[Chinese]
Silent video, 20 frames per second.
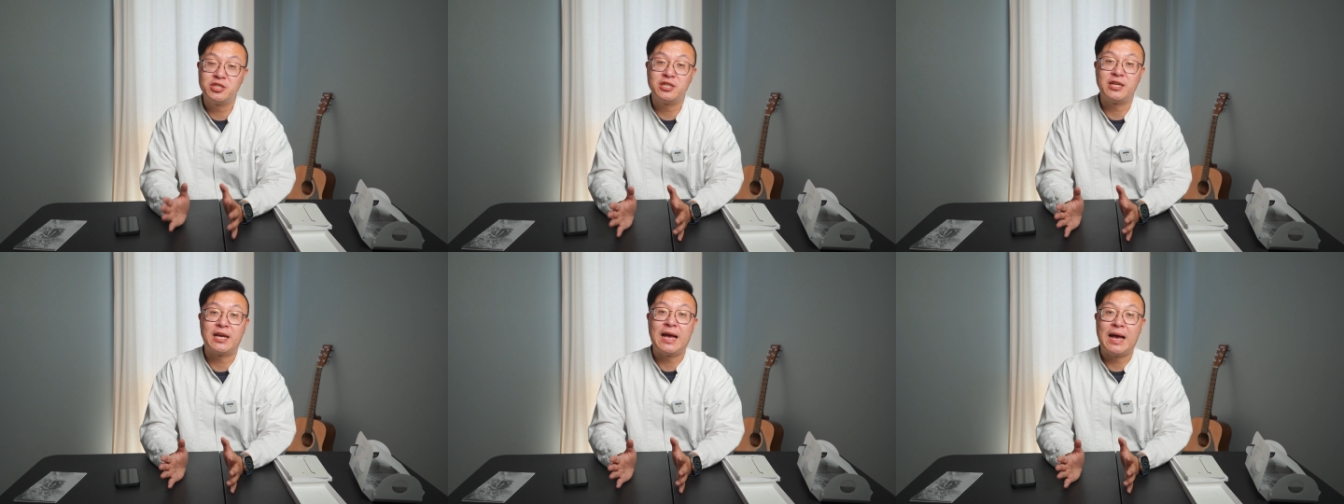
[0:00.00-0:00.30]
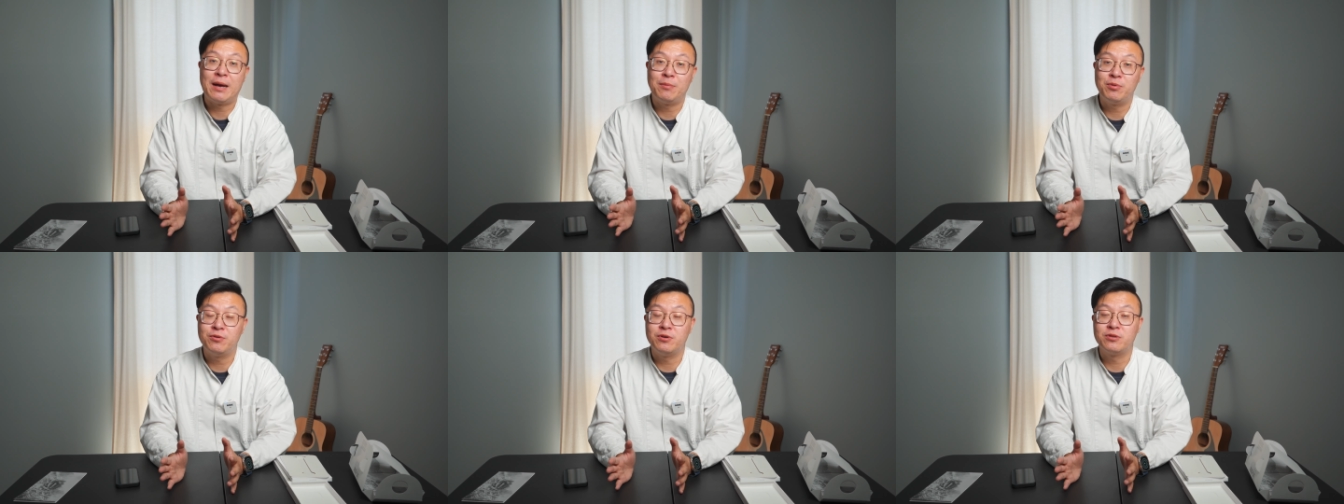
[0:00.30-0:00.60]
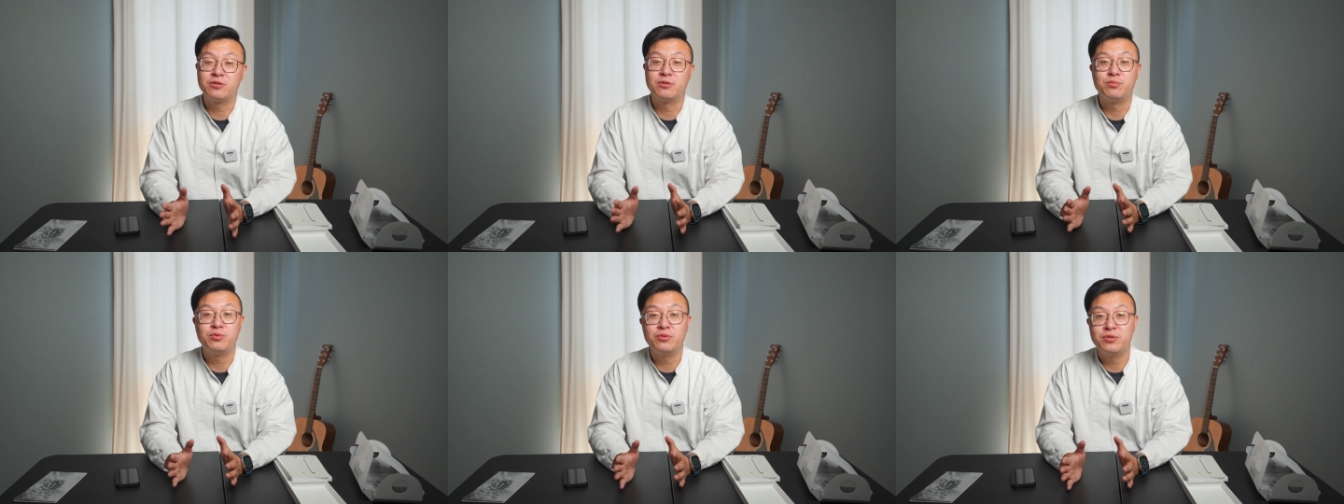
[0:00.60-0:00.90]
前 Apple
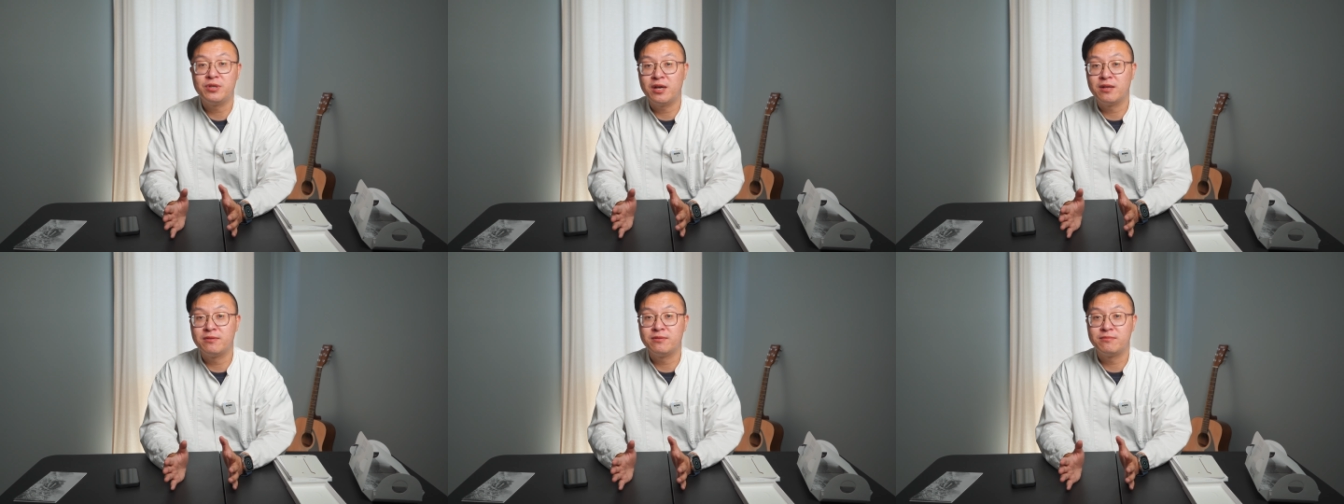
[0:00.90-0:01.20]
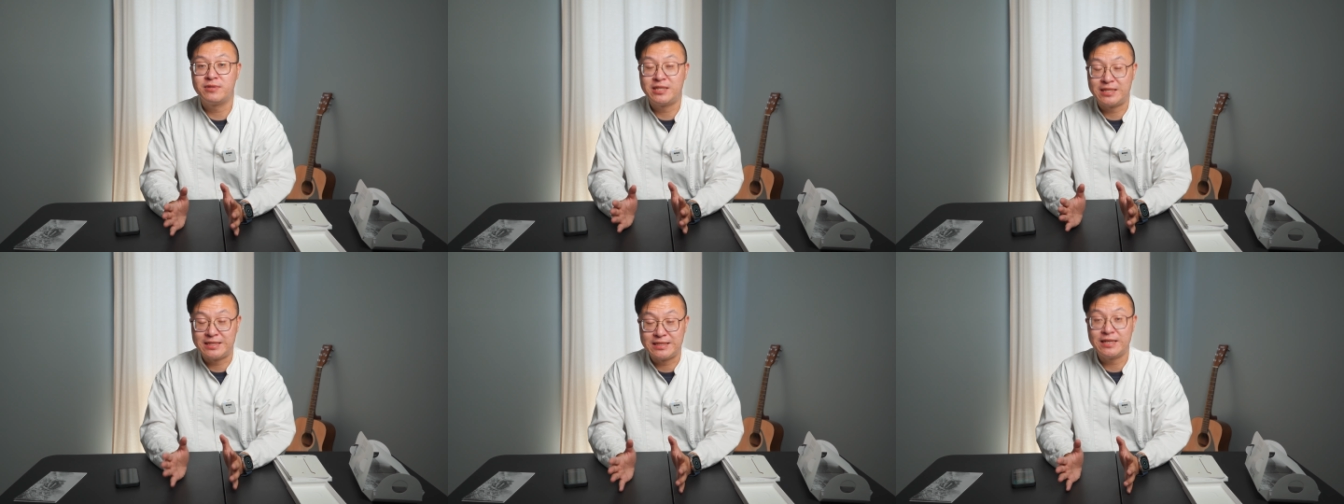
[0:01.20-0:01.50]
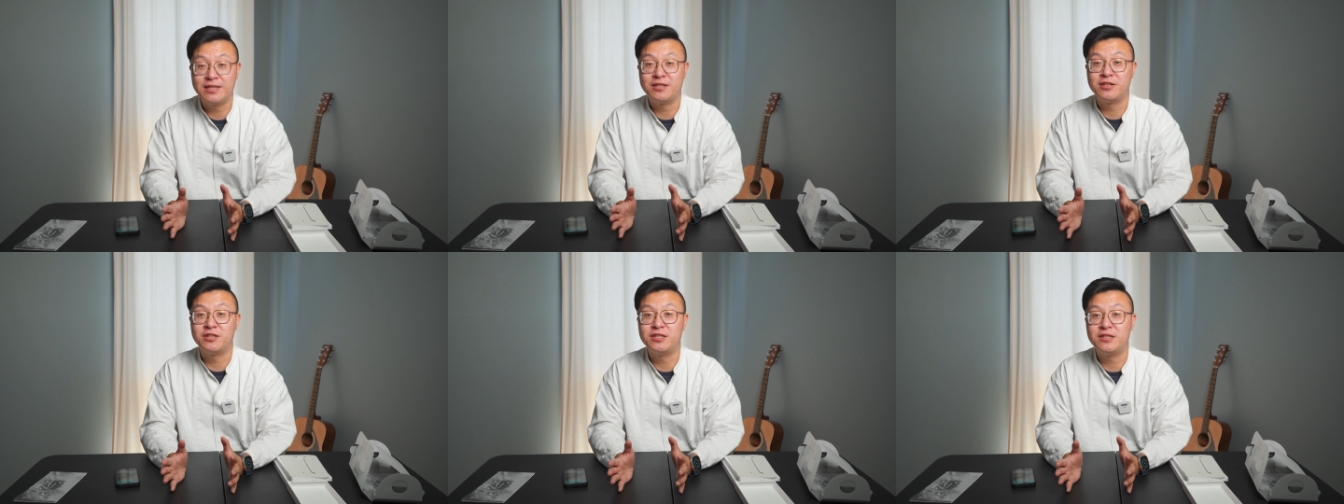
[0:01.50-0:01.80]
Watch 不一样体
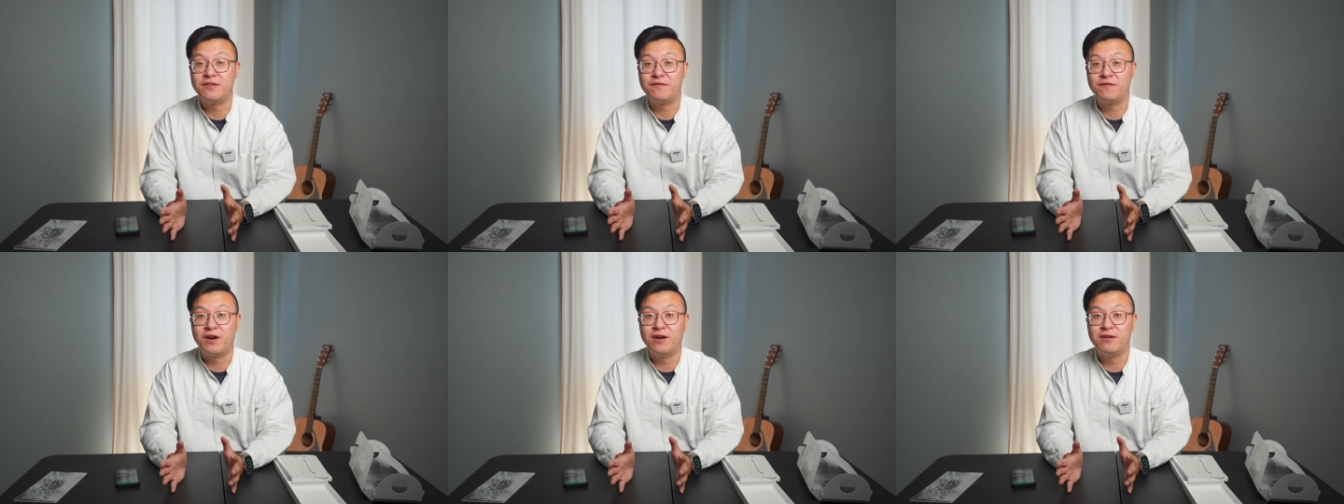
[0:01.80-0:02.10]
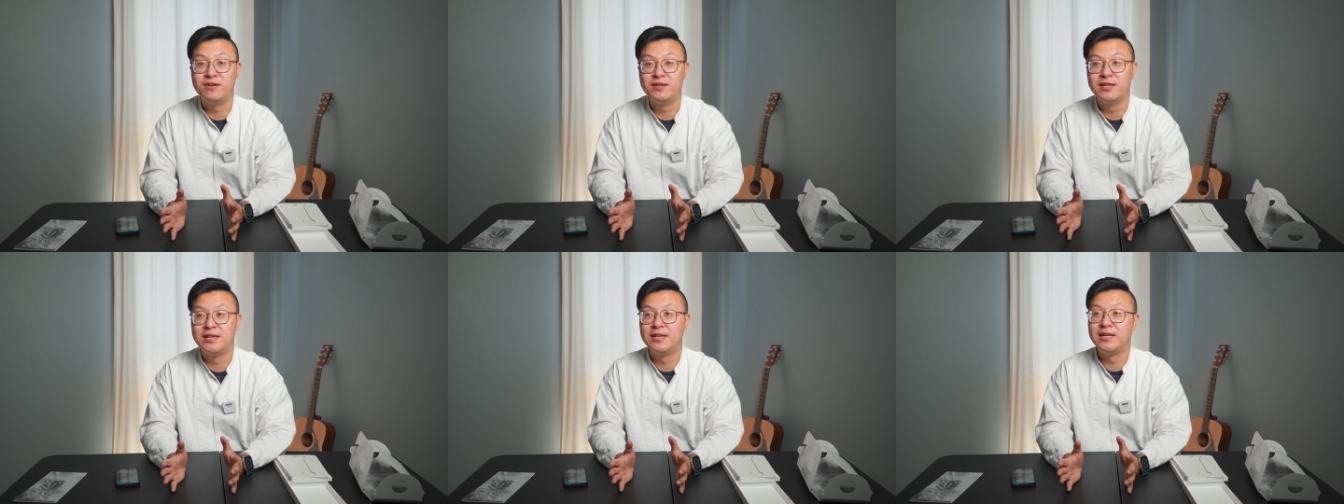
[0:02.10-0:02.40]
验的地方，